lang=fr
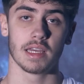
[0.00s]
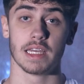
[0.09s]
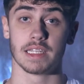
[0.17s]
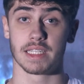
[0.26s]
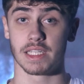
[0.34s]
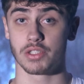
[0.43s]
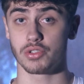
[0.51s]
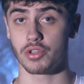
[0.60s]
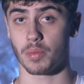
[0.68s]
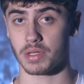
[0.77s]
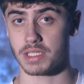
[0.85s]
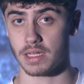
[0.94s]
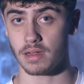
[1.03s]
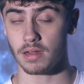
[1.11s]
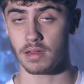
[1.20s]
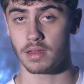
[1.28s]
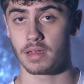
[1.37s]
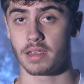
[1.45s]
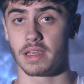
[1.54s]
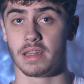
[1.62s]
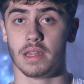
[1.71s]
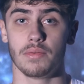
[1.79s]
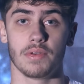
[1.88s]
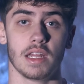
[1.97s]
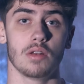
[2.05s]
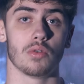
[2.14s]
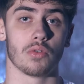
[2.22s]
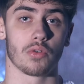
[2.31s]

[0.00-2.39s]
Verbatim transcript: et c'est justement ça qui définit le